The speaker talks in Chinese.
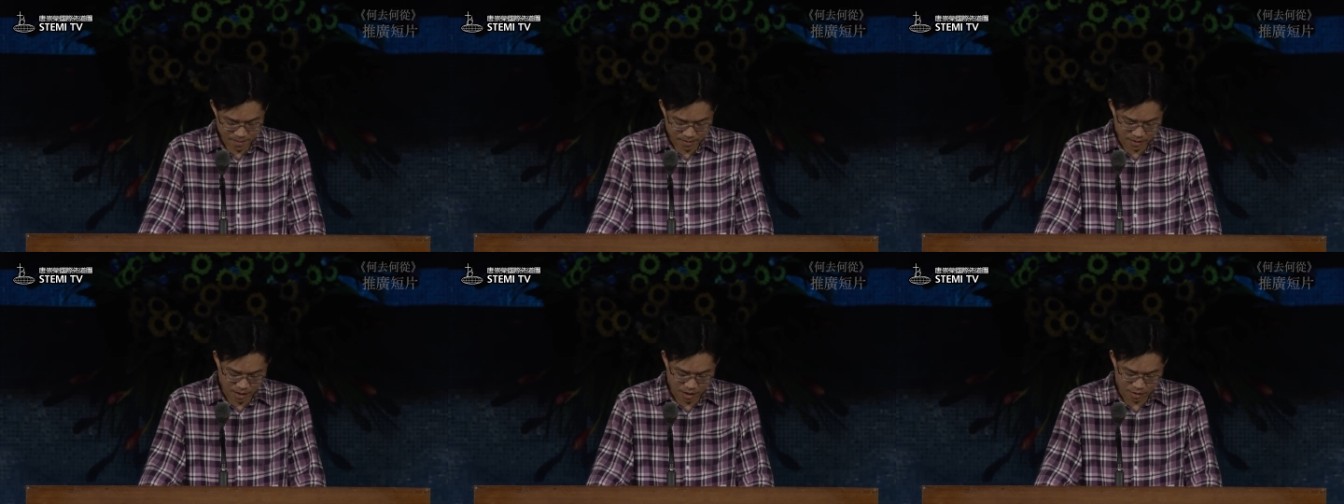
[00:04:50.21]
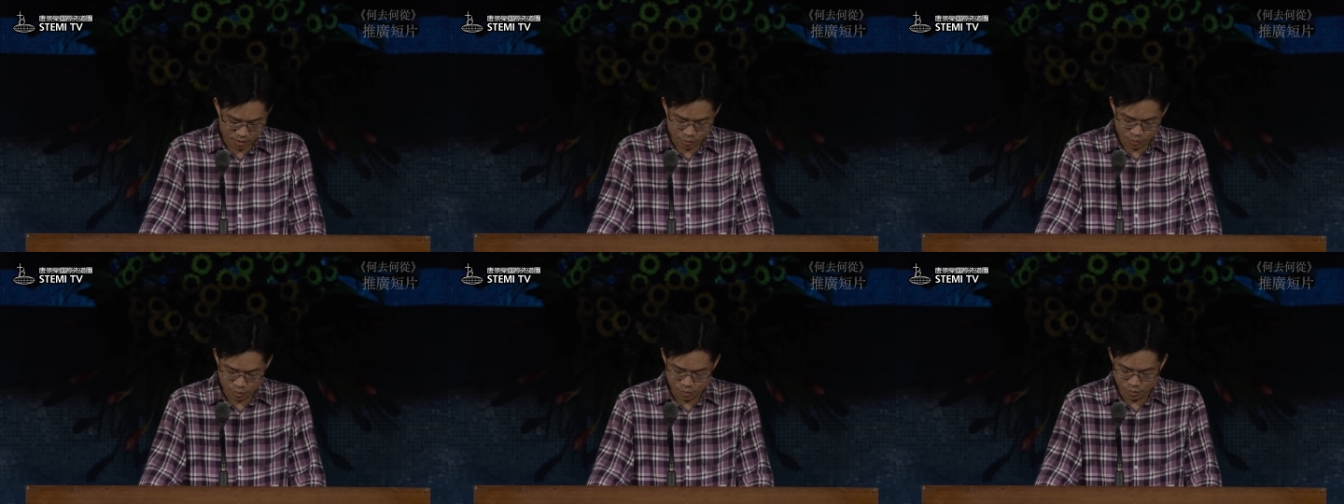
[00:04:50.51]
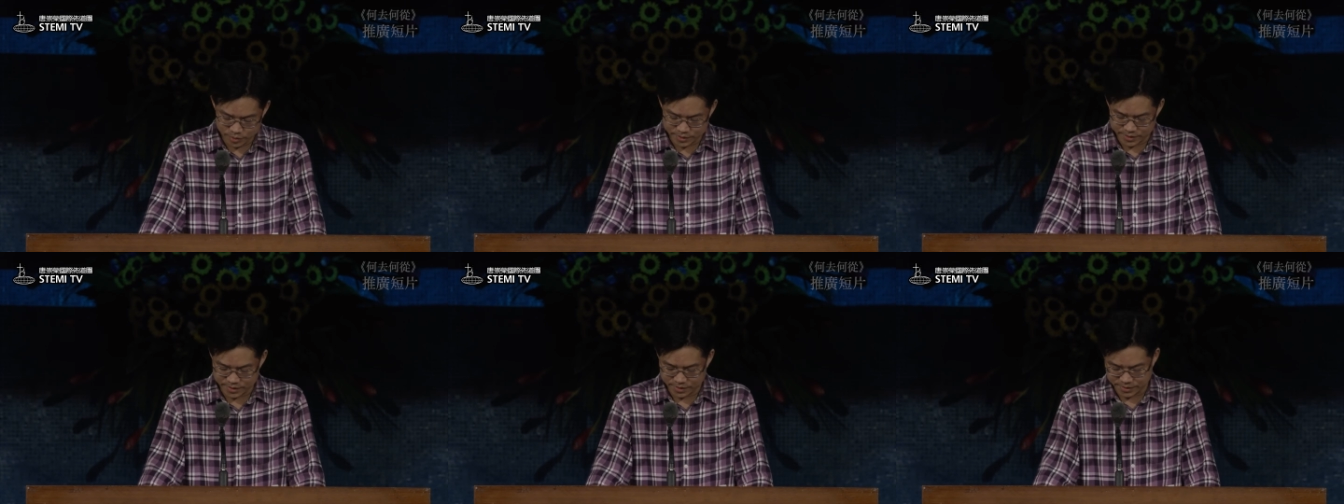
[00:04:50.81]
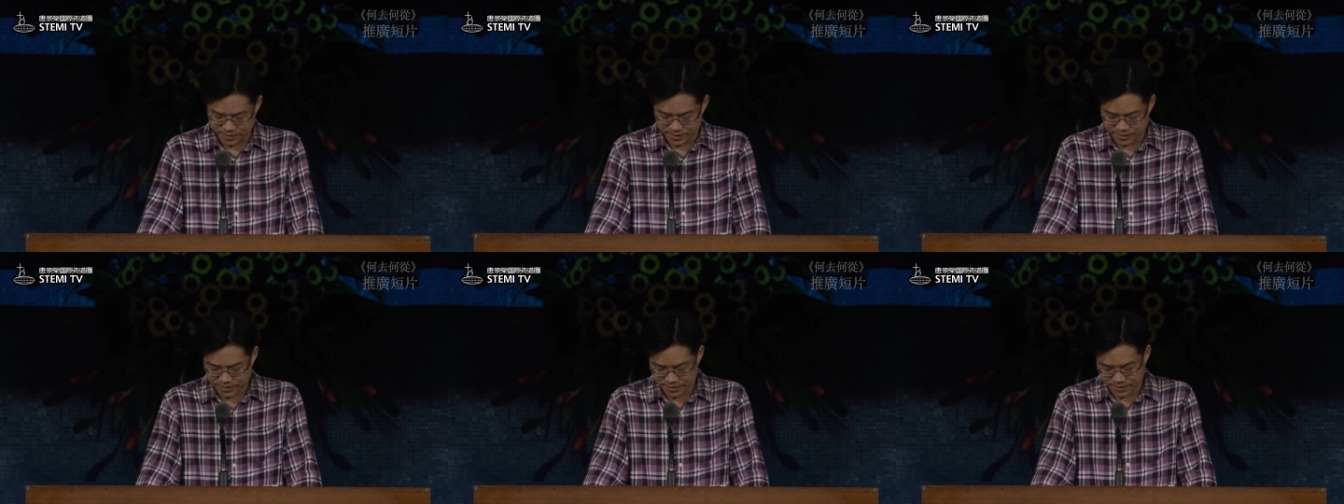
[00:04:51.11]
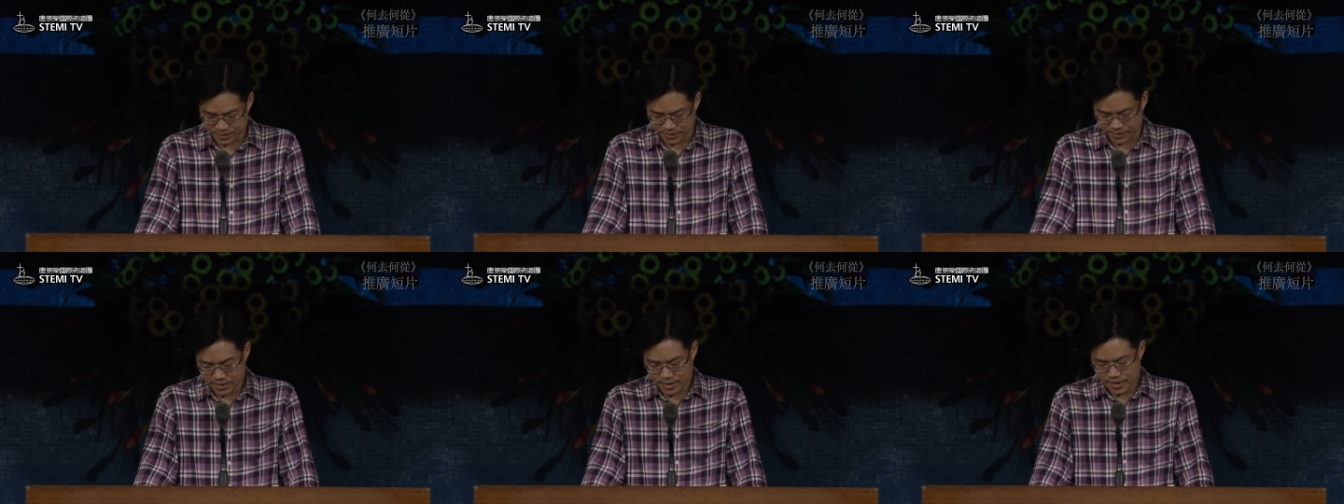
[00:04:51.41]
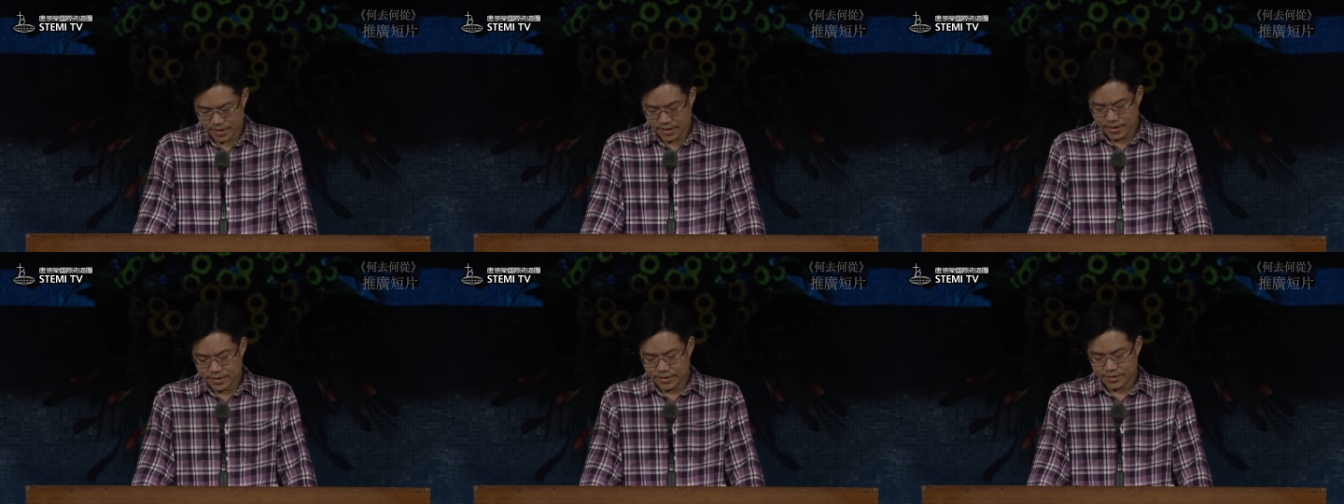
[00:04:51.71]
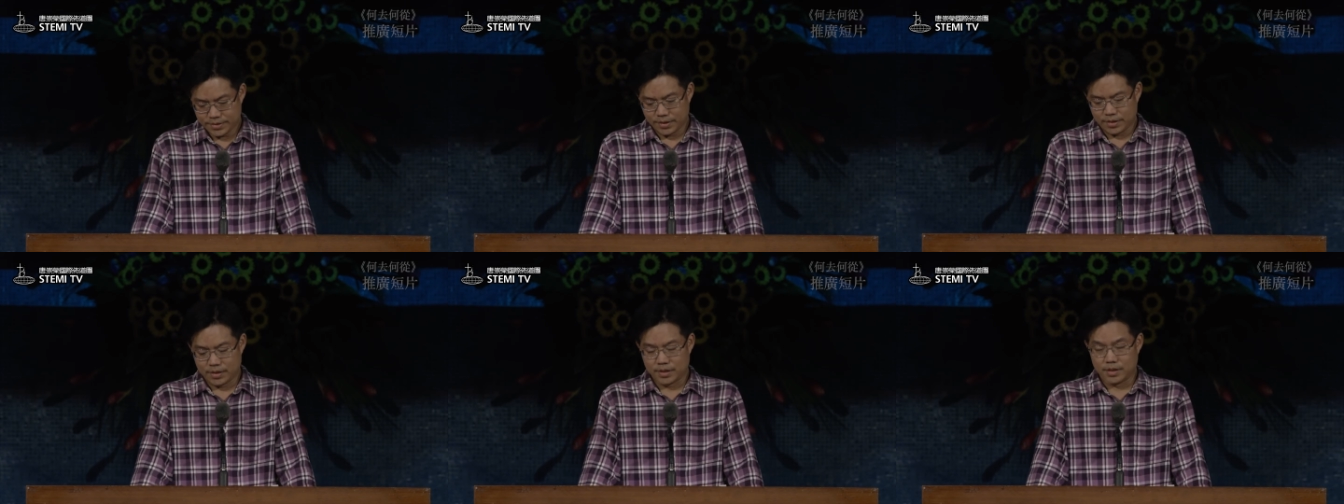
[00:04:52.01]
然后或者是
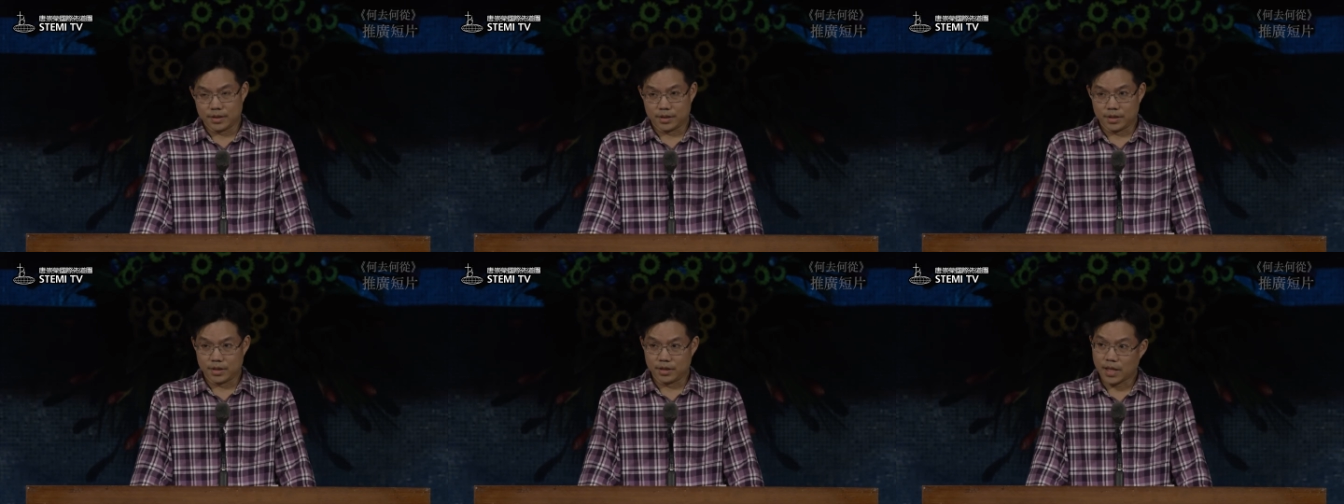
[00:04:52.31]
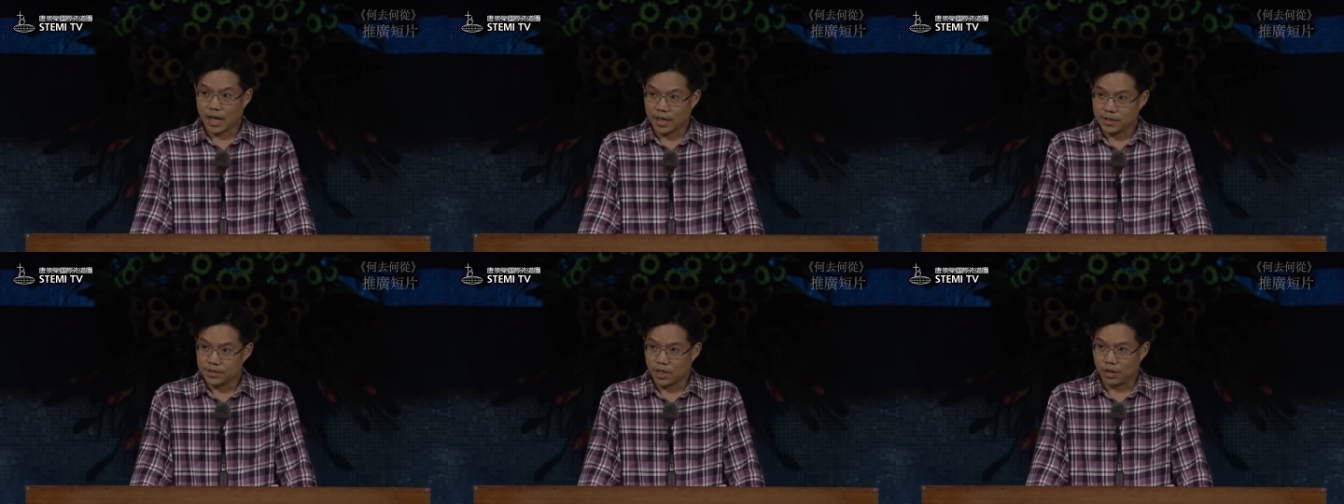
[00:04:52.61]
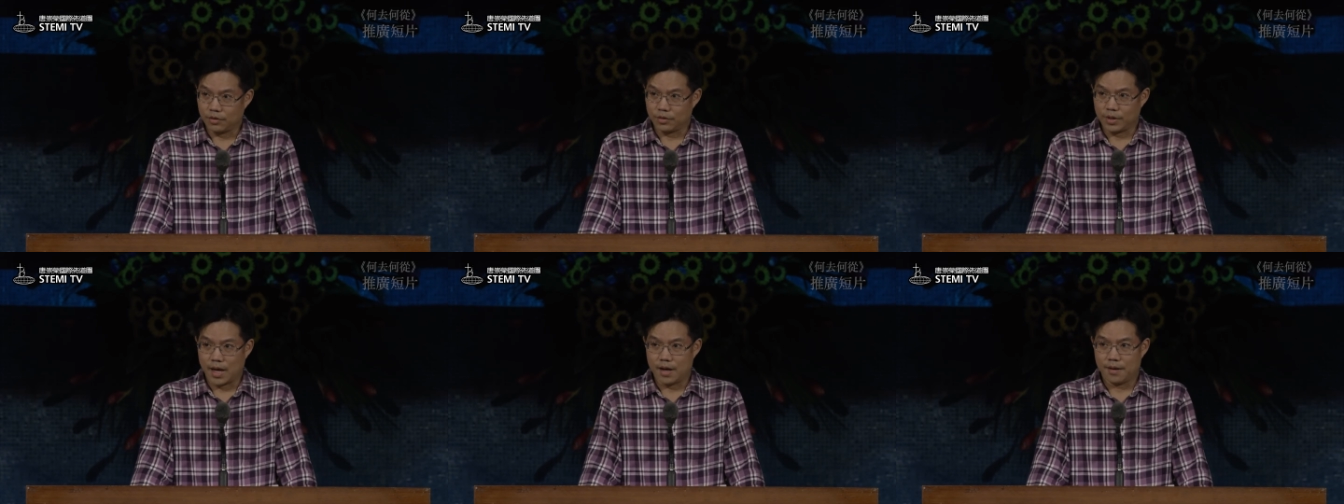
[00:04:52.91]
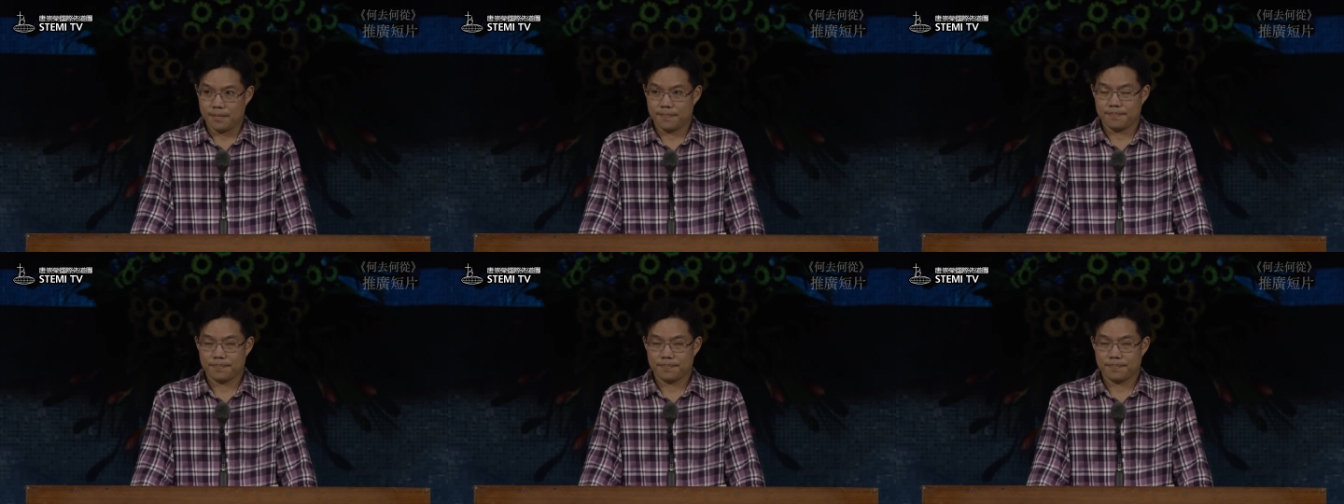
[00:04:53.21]
这个隔代教养，